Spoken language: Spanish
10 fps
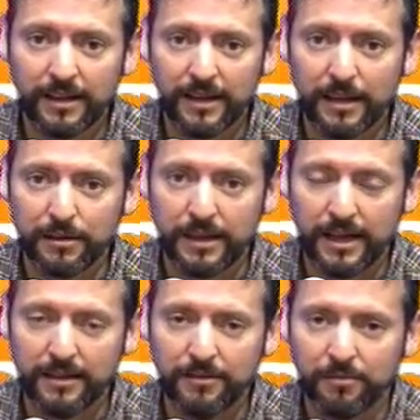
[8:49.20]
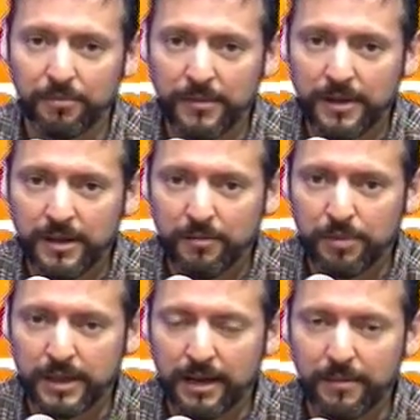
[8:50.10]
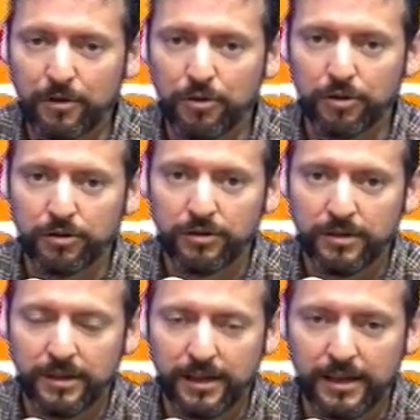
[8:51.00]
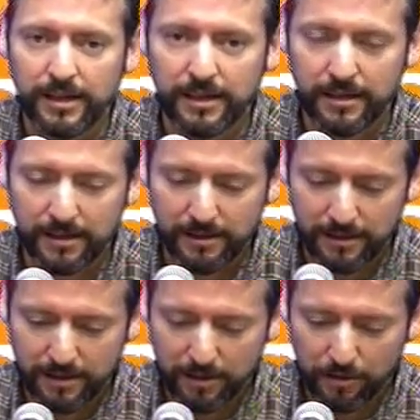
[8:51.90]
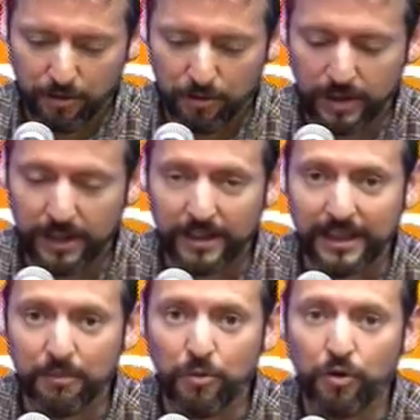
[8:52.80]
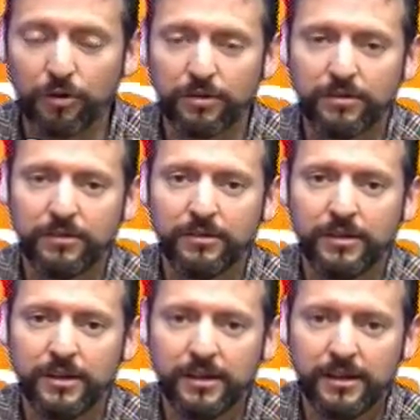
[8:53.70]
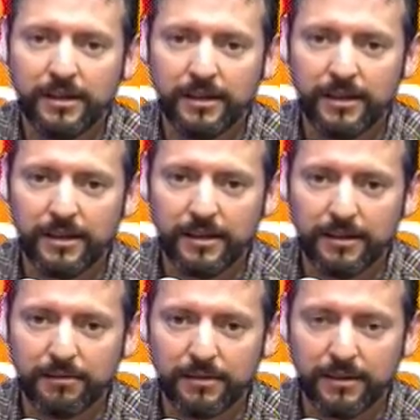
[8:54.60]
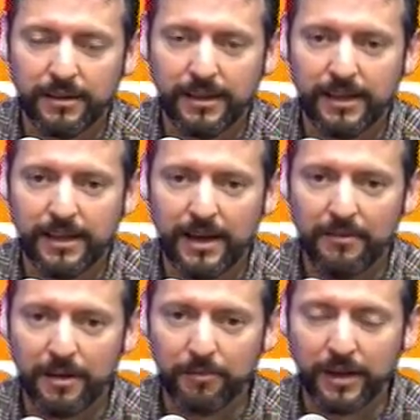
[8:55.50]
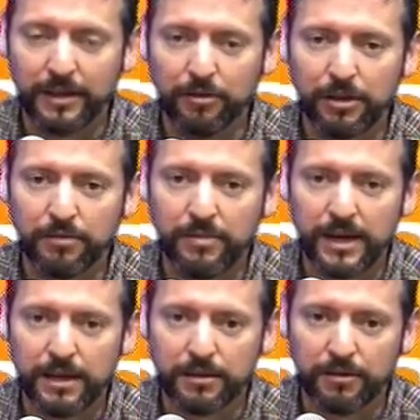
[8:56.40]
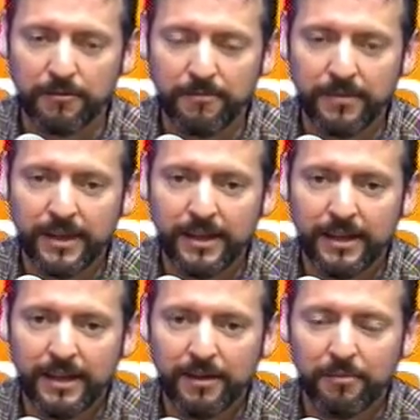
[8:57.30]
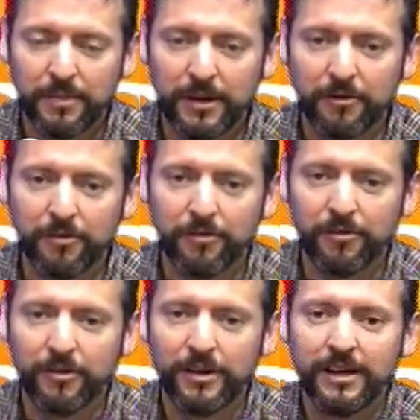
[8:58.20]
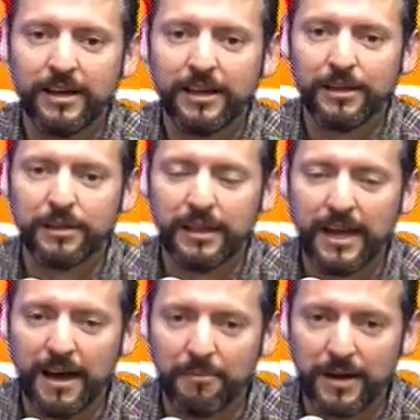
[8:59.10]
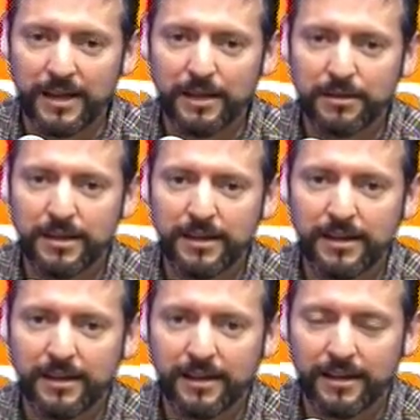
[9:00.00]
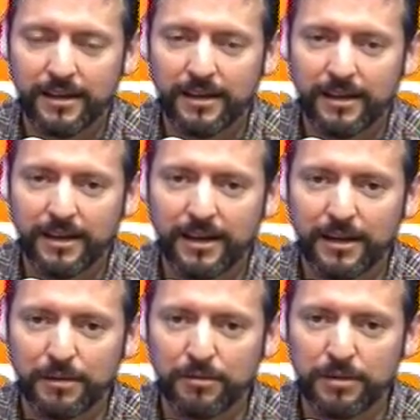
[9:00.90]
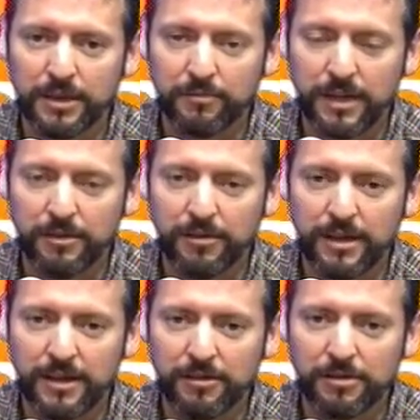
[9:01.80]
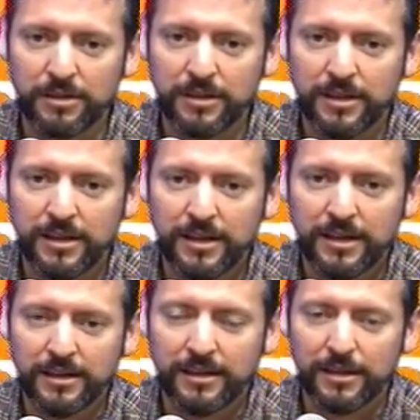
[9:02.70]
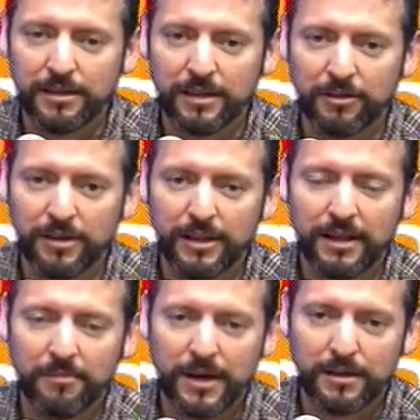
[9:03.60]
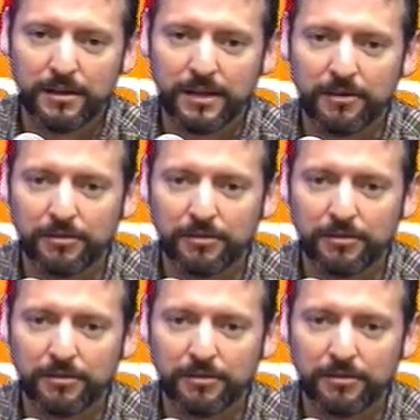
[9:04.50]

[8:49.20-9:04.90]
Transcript: están, pues a lo mejor, con el temor de haber perdido a su maestro, pero se aparece Jesús en medio de ellos diciéndoles la paz esté con